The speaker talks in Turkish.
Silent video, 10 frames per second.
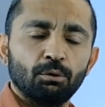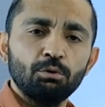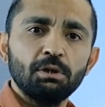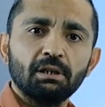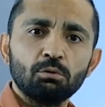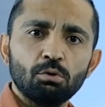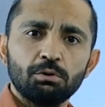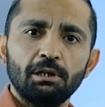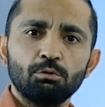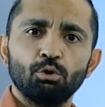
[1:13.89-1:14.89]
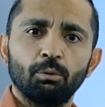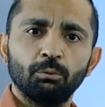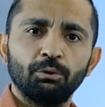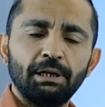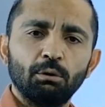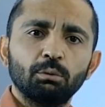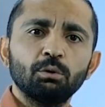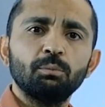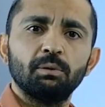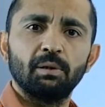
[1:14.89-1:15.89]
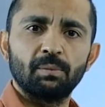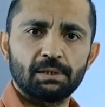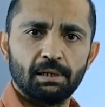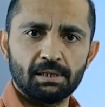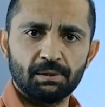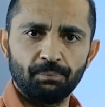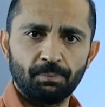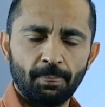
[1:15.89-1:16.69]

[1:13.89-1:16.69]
Öncelikle sosyal sorumluluğun ne olduğunu bilmemiz lazım.